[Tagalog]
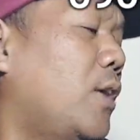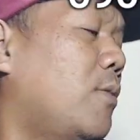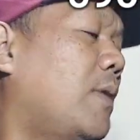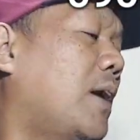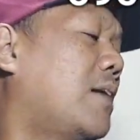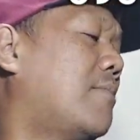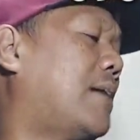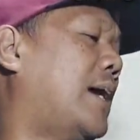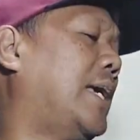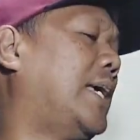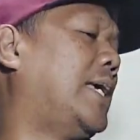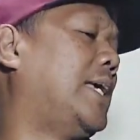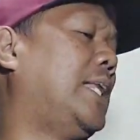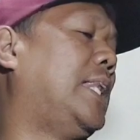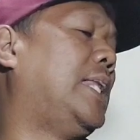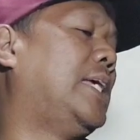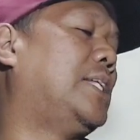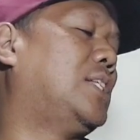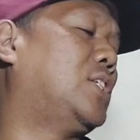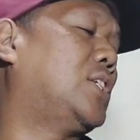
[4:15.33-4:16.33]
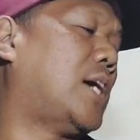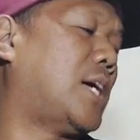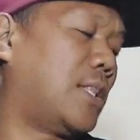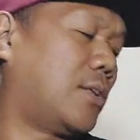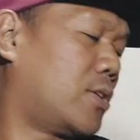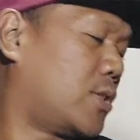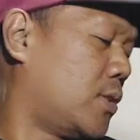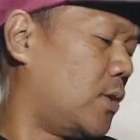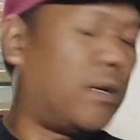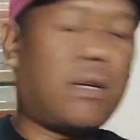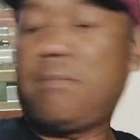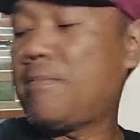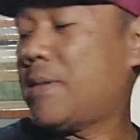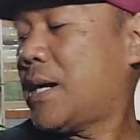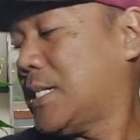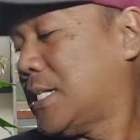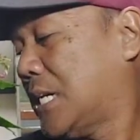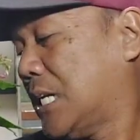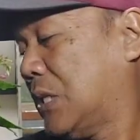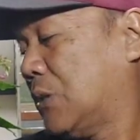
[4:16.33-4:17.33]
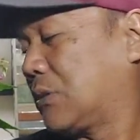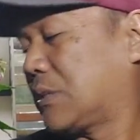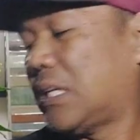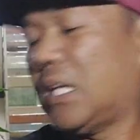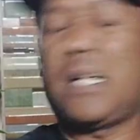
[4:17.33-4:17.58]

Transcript: Yung mga mahihilig dyan, gusto ko yung mga yellow